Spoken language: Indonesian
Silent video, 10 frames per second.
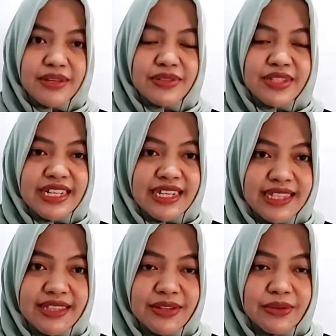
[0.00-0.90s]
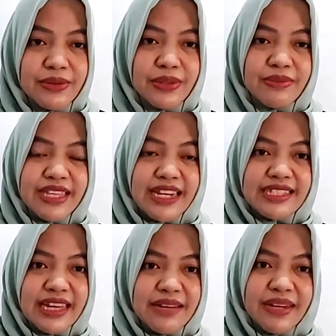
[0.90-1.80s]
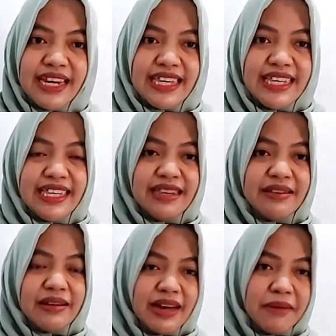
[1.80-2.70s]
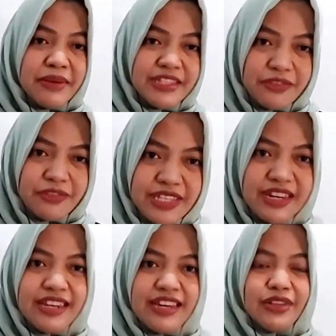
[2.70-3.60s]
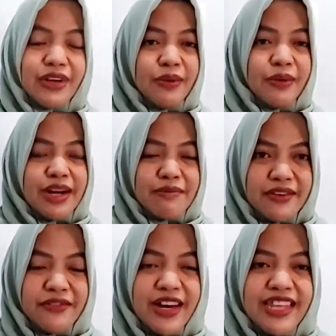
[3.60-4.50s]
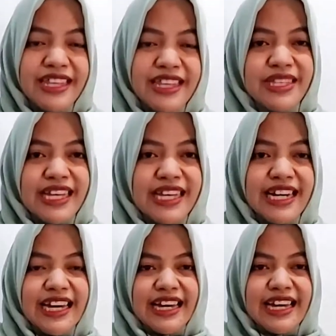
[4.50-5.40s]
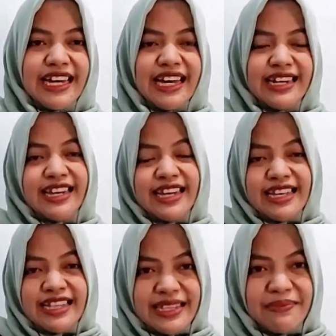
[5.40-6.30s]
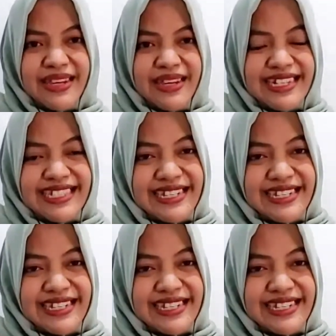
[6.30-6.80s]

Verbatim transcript: sedikit untuk menjelaskan mengenai apa sih fungsi dari katalog pro dan manfaat yang bisa rekan-rekan sampaikan.